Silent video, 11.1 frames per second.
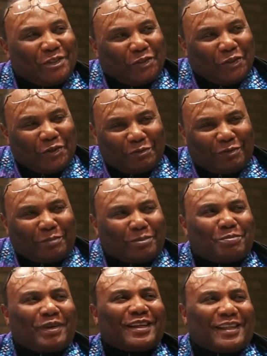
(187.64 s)
Dieu va
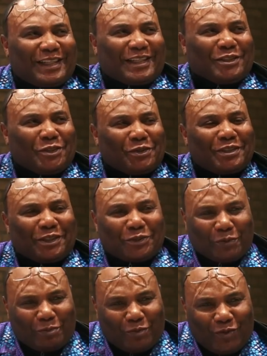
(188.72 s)
préparer quelque chose
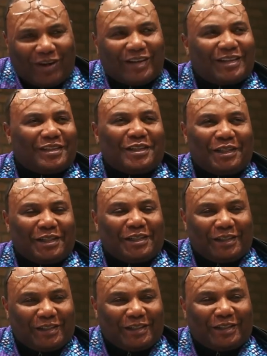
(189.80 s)
entre moi
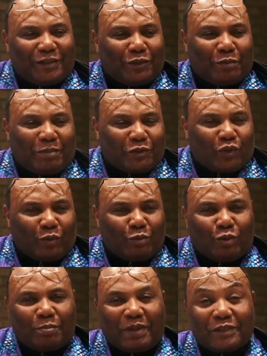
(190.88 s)
et le pasteur
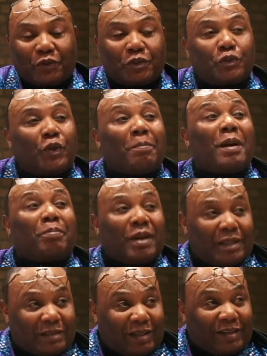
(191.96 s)
Bobo parce que ce n'est pas par
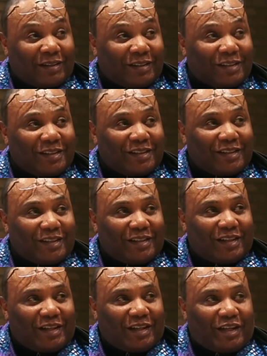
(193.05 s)
hasard.
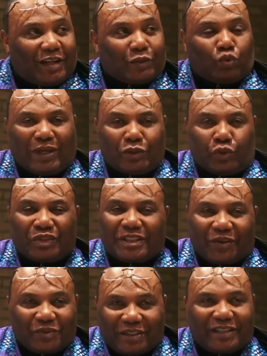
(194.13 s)
En tout cas, je
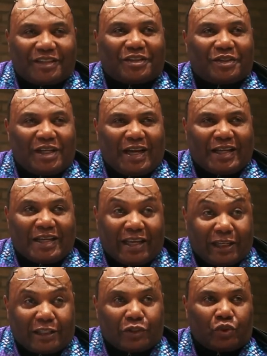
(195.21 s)
sentais qu'il y a
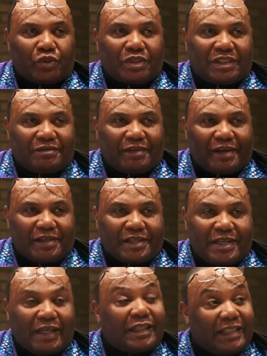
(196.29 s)
quelque chose qui, va,
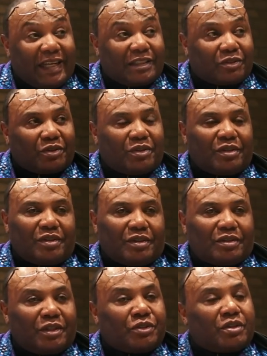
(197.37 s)
qui allait naître
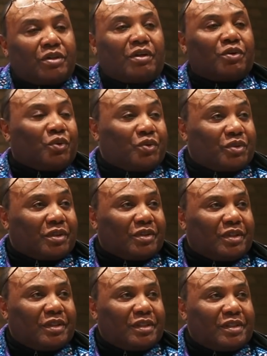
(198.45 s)
de cette rencontre.
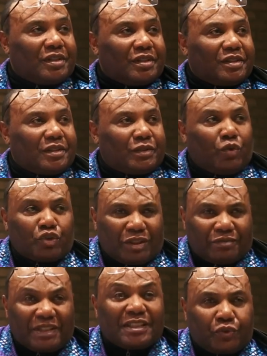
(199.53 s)
Donc
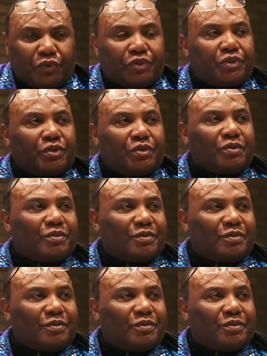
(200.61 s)
j'avais l'intuition